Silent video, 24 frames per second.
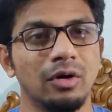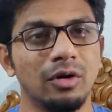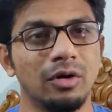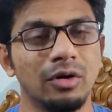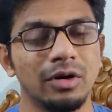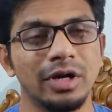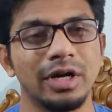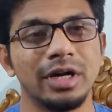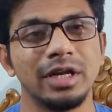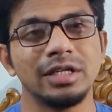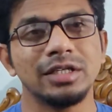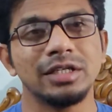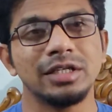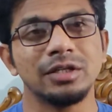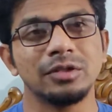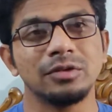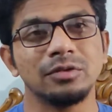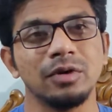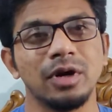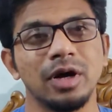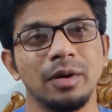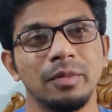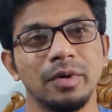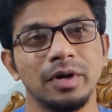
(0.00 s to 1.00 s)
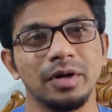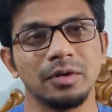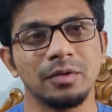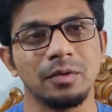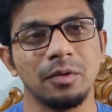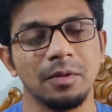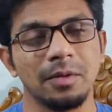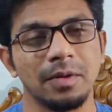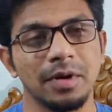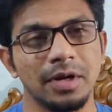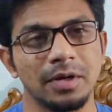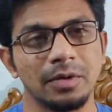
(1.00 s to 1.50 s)
অলরেডি যেহেতু আবার
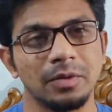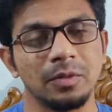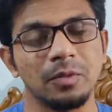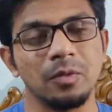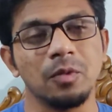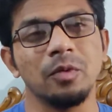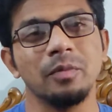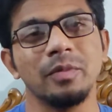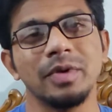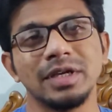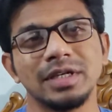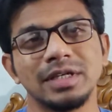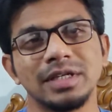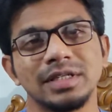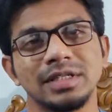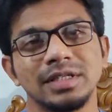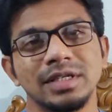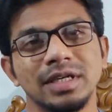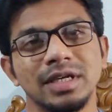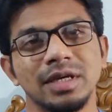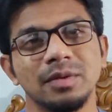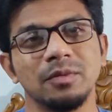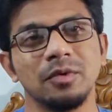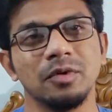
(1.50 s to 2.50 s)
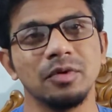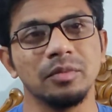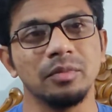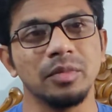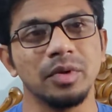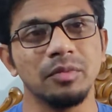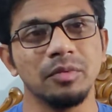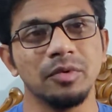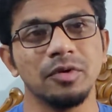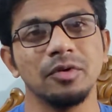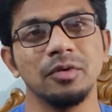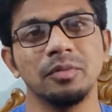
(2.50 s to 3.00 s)
করোনা একটু কমে এসেছে এবং
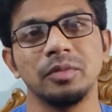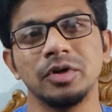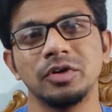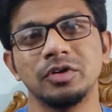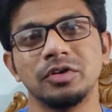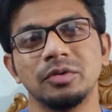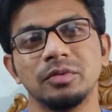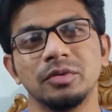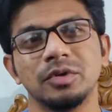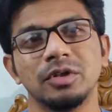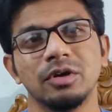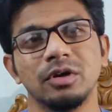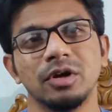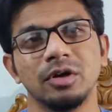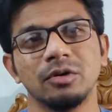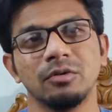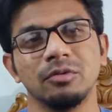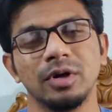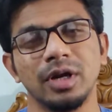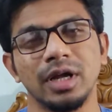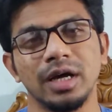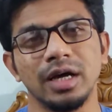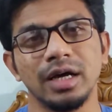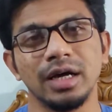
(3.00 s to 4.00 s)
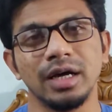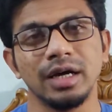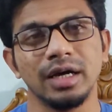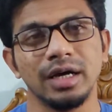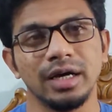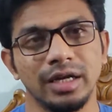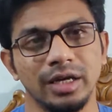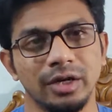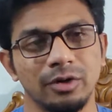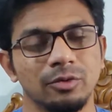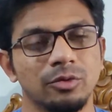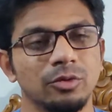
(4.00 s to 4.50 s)
বিভিন্ন বিশ্ববিদ্যালয়গুলা
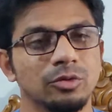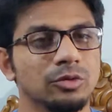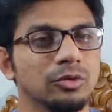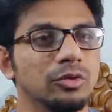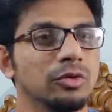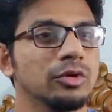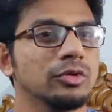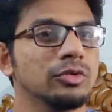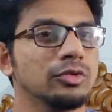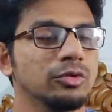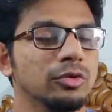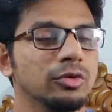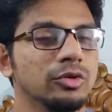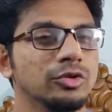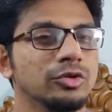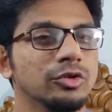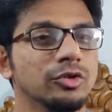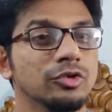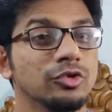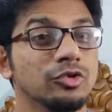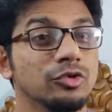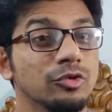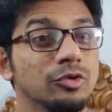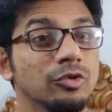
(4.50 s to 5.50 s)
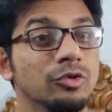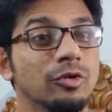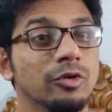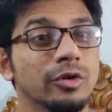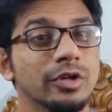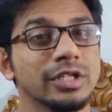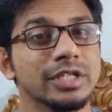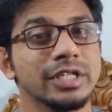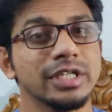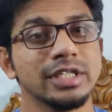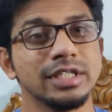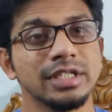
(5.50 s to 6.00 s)
একটু তোড়জোড় শুরু
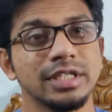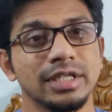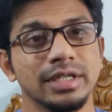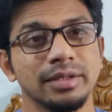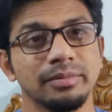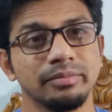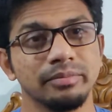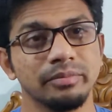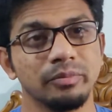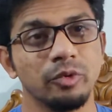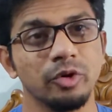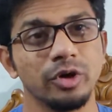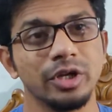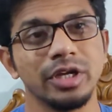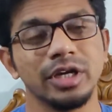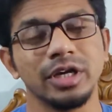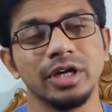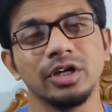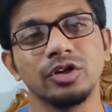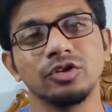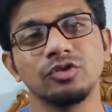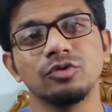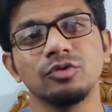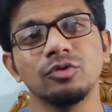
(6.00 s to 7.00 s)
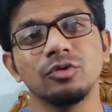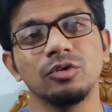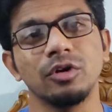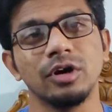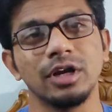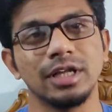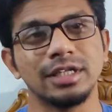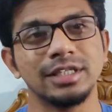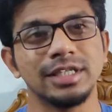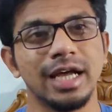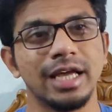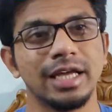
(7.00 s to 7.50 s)
করেছে যে পরীক্ষা শুরু
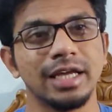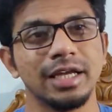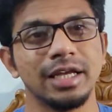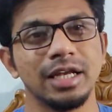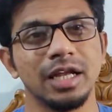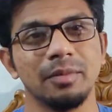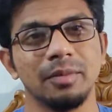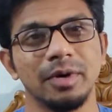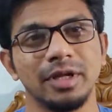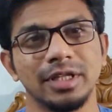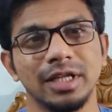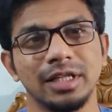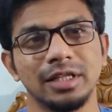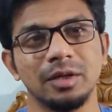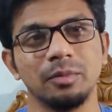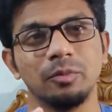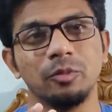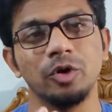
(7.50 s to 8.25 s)
করা যায় কিনা বা তাদের